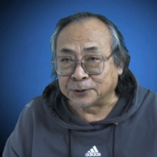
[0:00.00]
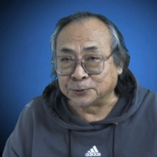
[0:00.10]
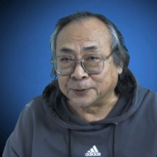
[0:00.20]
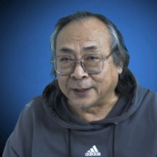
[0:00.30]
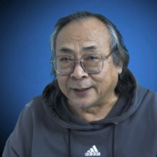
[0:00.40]
本
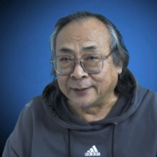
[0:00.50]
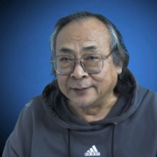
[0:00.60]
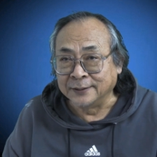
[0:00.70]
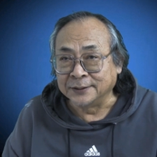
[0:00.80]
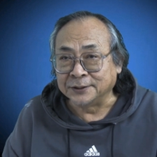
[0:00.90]
书啊，
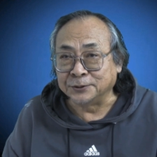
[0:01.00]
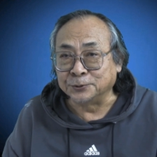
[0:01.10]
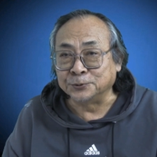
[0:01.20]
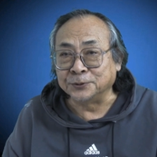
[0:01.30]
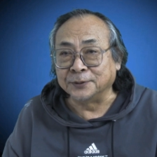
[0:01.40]
习
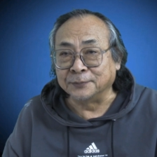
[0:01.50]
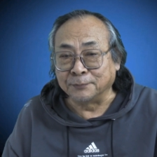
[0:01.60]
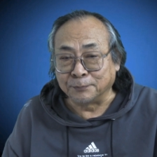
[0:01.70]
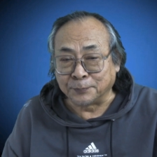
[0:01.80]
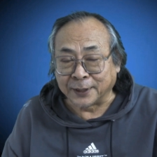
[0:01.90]
仲勋
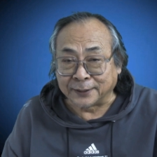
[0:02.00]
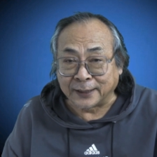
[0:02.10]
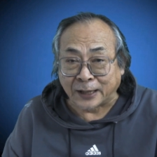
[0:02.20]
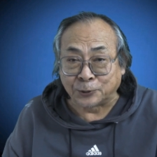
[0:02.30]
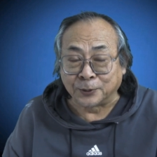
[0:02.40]
被
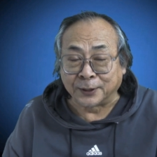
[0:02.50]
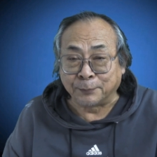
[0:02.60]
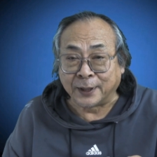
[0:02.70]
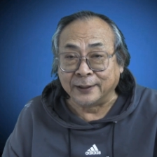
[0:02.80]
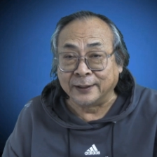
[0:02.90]
纳入了
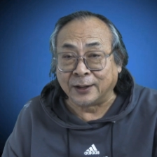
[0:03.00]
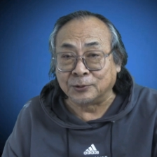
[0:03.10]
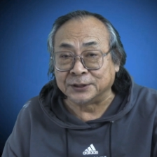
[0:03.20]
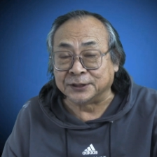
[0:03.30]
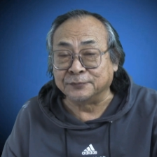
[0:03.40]
彭
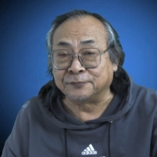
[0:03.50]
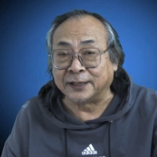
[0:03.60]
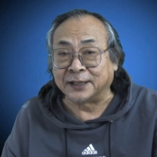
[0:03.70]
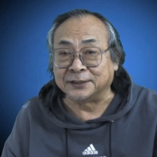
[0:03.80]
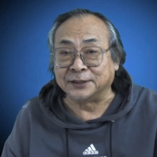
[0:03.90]
高席
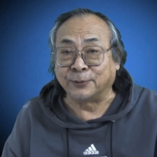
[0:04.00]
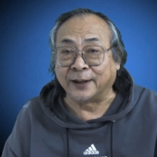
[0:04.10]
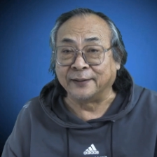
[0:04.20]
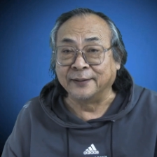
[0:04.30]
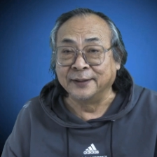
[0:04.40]
反党集
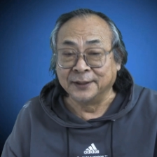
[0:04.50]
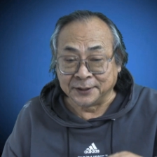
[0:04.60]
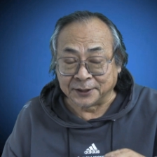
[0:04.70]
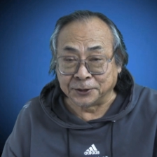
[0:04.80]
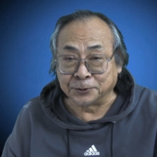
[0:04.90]
团。
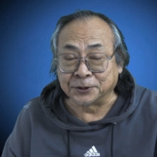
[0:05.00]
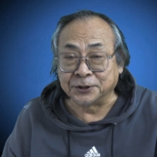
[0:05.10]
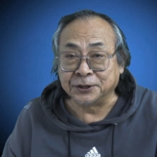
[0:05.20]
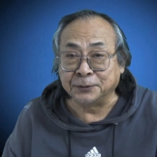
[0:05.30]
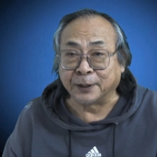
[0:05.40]
也就是
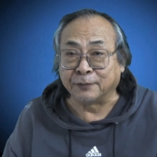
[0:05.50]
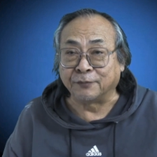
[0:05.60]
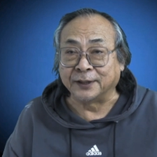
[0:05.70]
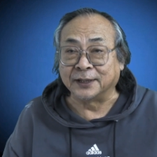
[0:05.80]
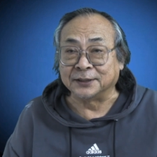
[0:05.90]
西北
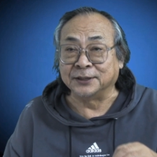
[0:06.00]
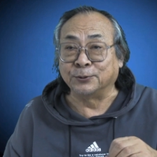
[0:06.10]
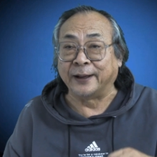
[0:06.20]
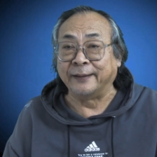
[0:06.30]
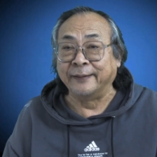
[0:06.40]
反党集
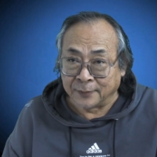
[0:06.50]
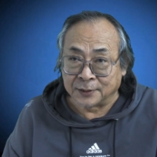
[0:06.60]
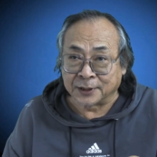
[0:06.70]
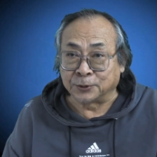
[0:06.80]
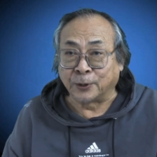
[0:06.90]
团
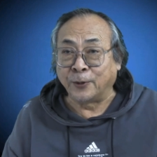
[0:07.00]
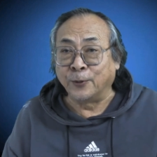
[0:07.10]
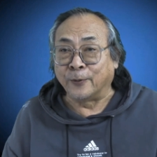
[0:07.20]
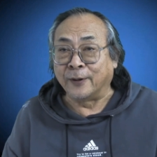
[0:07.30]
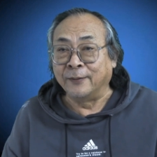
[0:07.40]
这个团
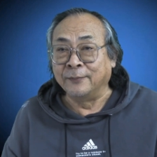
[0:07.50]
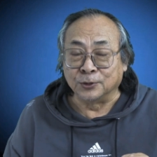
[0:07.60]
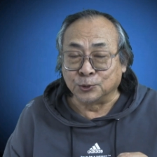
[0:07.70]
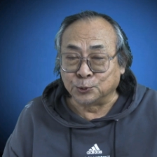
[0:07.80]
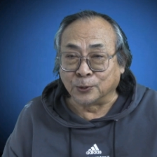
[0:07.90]
伙
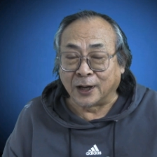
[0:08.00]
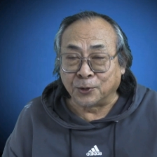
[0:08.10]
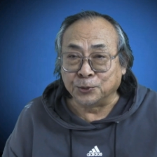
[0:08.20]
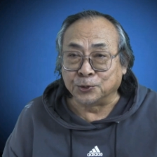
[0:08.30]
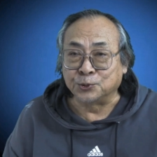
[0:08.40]
入
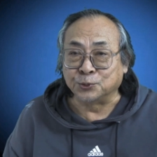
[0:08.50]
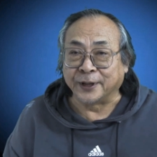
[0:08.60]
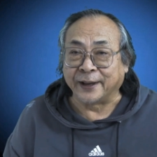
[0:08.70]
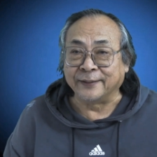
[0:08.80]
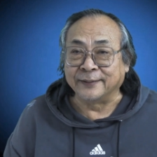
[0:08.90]
牢狱数
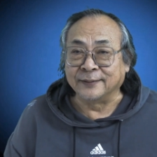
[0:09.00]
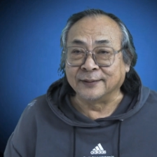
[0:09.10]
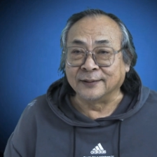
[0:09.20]
年，